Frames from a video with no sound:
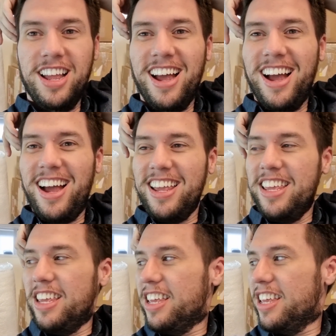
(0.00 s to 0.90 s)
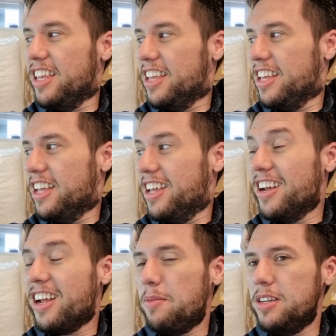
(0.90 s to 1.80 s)
Aí,
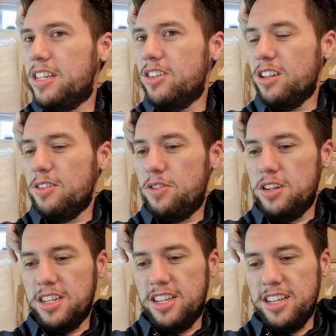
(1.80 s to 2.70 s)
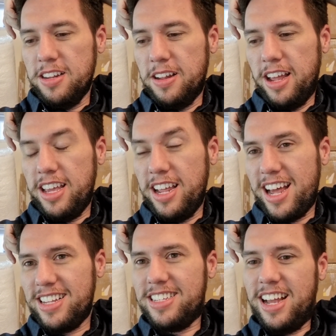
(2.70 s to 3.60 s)
acabei de atender o telefone aqui. É
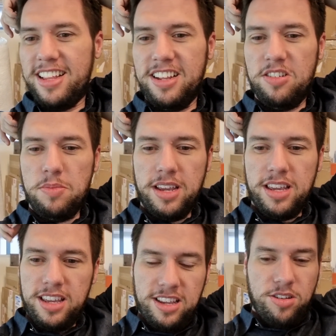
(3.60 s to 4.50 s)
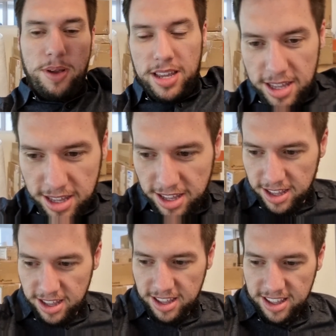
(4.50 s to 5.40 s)
engraçado, né? Como é que, como é que...
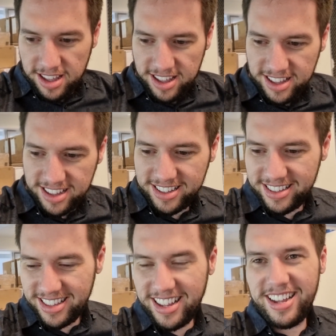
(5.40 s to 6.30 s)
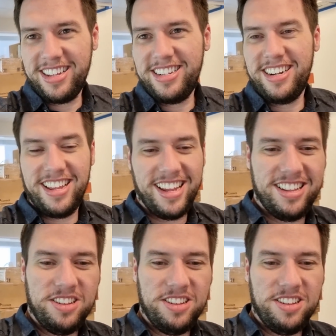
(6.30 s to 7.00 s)
Ah, deixa quieto.